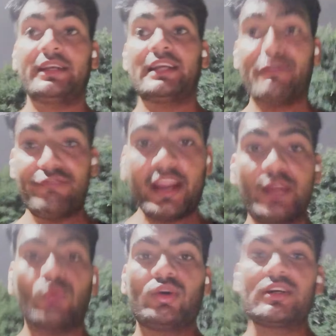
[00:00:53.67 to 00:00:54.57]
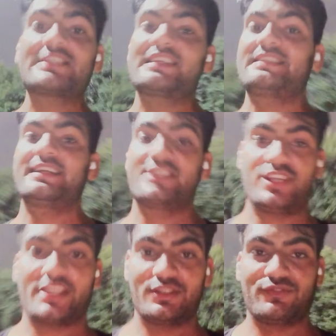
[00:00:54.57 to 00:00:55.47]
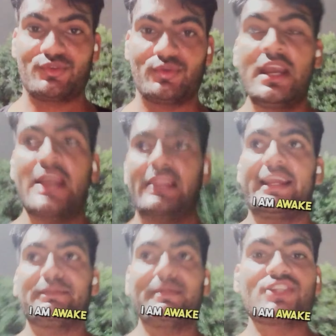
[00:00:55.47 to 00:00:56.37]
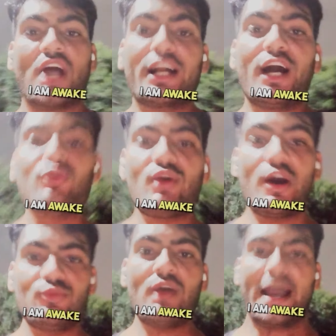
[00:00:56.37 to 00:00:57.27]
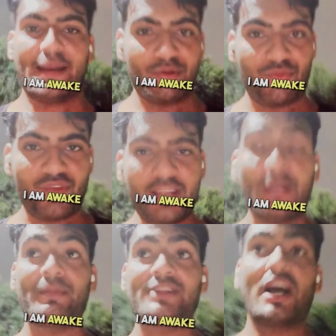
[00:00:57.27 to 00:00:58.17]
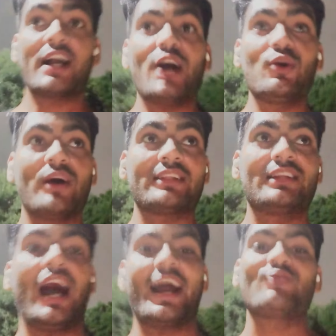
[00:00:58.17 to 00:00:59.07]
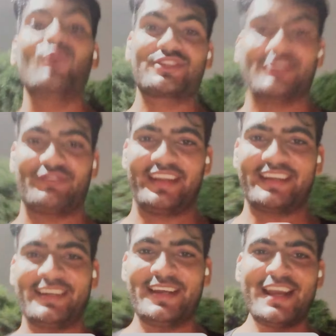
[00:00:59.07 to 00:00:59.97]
बट अवेक वर्क एज एन एडजेक्टिव टू लाइक मैं जागा हुआ हूँ आई एम अवेक मैं जागा हुआ था आई वॉज अवेक